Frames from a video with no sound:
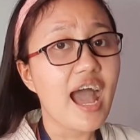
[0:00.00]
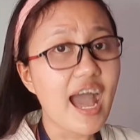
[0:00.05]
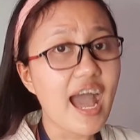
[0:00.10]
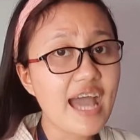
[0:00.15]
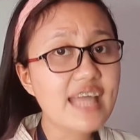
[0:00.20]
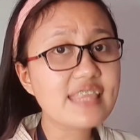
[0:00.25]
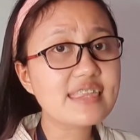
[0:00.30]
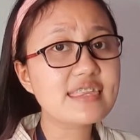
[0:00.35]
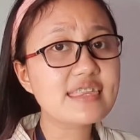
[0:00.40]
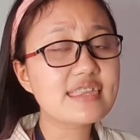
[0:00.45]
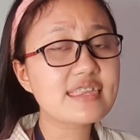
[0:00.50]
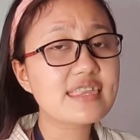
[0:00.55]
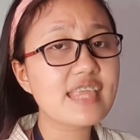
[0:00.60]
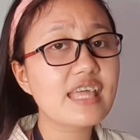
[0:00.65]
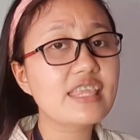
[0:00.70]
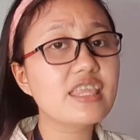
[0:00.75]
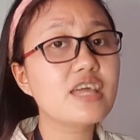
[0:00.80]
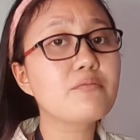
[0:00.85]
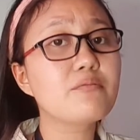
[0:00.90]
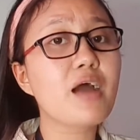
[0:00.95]
at
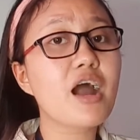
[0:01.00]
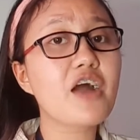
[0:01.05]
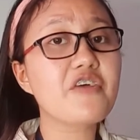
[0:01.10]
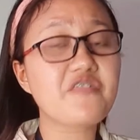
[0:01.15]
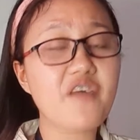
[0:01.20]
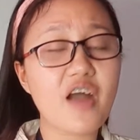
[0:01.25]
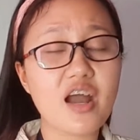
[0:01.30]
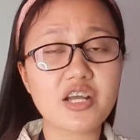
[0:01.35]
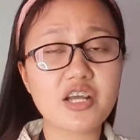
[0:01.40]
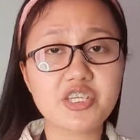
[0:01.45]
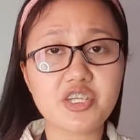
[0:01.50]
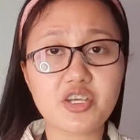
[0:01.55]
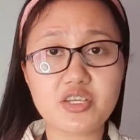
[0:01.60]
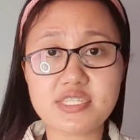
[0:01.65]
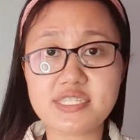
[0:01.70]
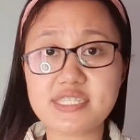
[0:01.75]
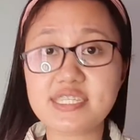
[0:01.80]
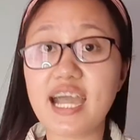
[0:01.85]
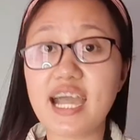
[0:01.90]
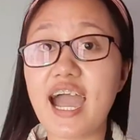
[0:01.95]
ng mga
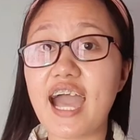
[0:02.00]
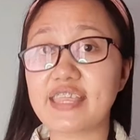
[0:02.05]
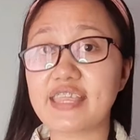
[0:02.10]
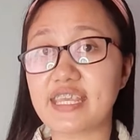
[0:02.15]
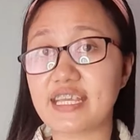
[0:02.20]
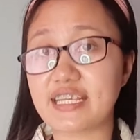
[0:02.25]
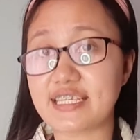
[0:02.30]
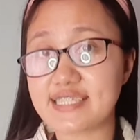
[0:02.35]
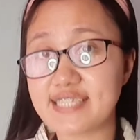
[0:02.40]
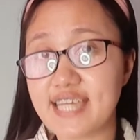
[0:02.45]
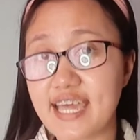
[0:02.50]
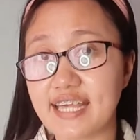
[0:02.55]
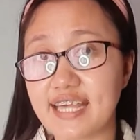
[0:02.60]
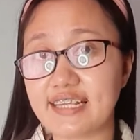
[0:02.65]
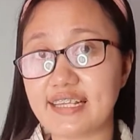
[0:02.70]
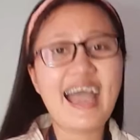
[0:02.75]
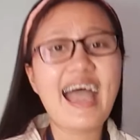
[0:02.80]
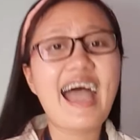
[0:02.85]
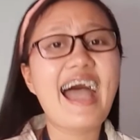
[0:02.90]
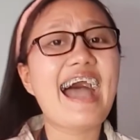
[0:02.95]
functions ng ating
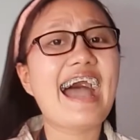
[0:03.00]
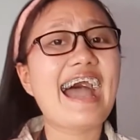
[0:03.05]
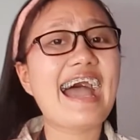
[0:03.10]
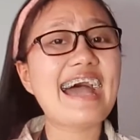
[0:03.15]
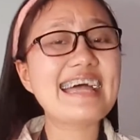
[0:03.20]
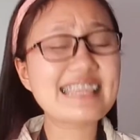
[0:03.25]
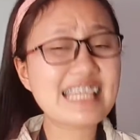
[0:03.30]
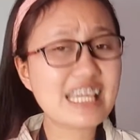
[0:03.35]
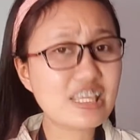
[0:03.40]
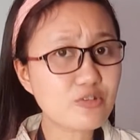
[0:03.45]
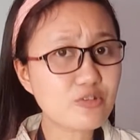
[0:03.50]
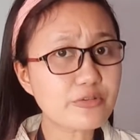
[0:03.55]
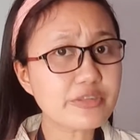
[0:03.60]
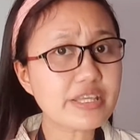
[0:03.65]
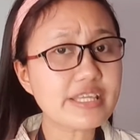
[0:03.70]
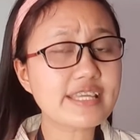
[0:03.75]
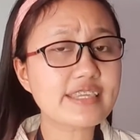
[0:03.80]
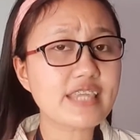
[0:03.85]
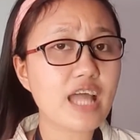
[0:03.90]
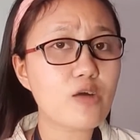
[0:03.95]
cell. At itong
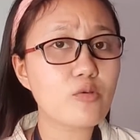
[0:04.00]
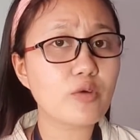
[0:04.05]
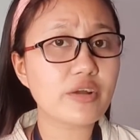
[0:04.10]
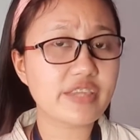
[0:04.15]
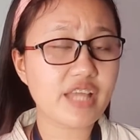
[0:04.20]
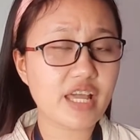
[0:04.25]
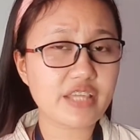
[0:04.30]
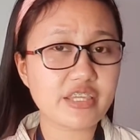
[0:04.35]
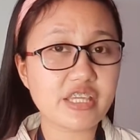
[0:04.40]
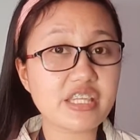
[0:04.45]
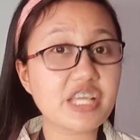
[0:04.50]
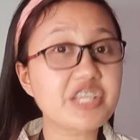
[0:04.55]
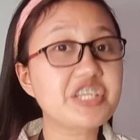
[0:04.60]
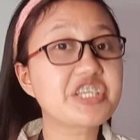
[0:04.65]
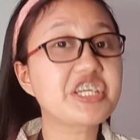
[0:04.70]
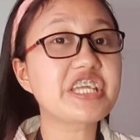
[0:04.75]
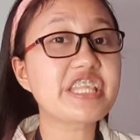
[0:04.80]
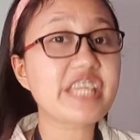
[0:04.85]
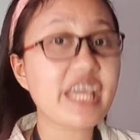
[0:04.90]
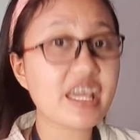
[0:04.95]
tinatawag natin na
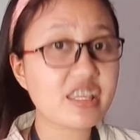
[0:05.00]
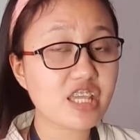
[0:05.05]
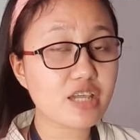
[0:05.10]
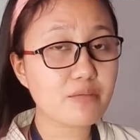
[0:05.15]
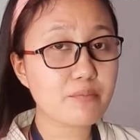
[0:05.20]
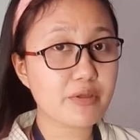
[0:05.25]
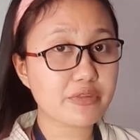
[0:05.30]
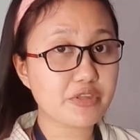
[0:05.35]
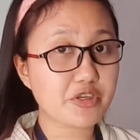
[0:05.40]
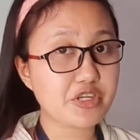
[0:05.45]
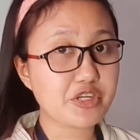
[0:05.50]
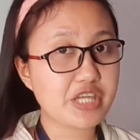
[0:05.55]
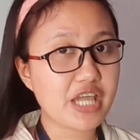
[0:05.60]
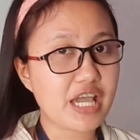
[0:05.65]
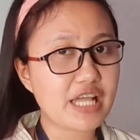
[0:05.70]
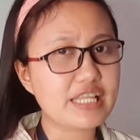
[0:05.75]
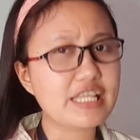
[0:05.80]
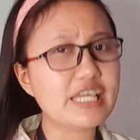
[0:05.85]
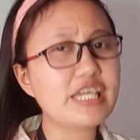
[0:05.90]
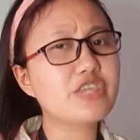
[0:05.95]
genetic
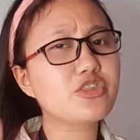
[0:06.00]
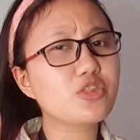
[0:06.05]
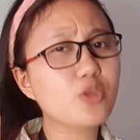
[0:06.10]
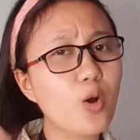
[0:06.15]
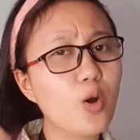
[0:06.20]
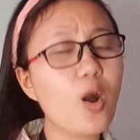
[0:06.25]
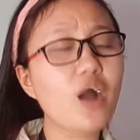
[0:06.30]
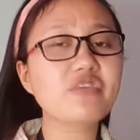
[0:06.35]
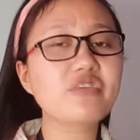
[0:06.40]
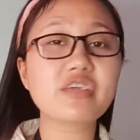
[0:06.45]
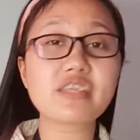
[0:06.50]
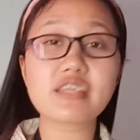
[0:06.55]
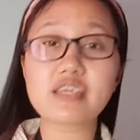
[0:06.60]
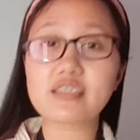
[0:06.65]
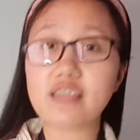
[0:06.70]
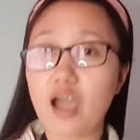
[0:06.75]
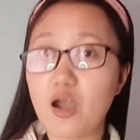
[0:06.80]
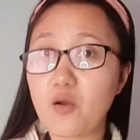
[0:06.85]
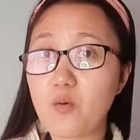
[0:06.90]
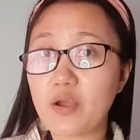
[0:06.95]
material, ito ang
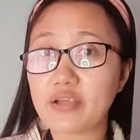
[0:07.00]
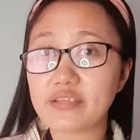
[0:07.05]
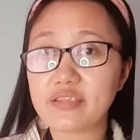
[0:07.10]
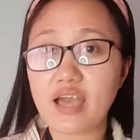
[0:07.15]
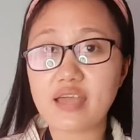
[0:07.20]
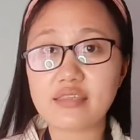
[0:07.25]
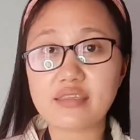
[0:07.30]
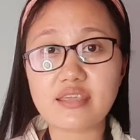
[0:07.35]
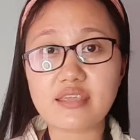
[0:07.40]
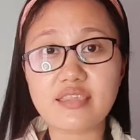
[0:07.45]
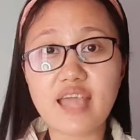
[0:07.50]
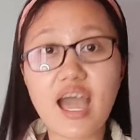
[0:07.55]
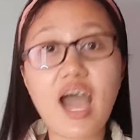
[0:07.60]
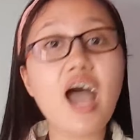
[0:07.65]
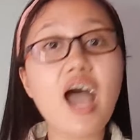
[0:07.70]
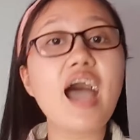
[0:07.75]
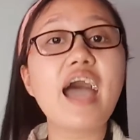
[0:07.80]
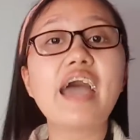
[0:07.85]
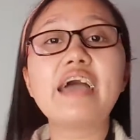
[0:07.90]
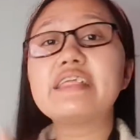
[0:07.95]
tinatawag natin
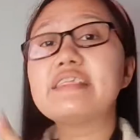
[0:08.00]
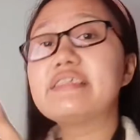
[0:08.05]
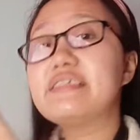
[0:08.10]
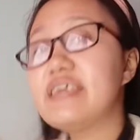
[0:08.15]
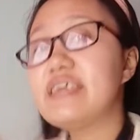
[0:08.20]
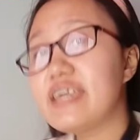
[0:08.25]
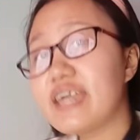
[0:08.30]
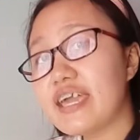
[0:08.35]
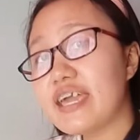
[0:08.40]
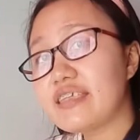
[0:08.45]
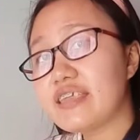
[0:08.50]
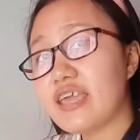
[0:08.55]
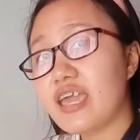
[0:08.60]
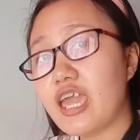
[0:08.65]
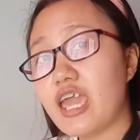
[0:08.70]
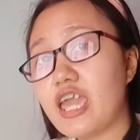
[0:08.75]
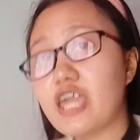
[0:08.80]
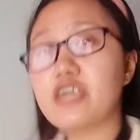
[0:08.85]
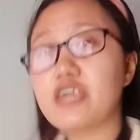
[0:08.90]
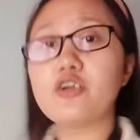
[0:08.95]
na
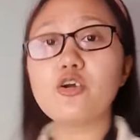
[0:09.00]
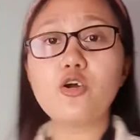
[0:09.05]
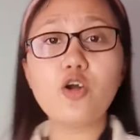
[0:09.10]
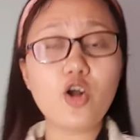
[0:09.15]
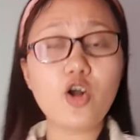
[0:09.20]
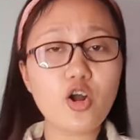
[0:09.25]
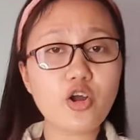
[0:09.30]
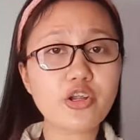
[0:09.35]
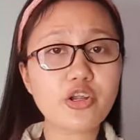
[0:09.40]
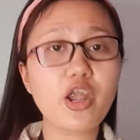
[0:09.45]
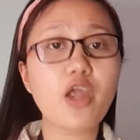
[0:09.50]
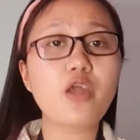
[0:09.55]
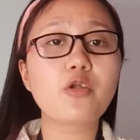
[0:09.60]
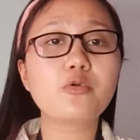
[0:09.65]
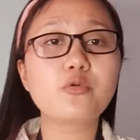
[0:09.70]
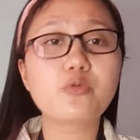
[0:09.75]
DNA or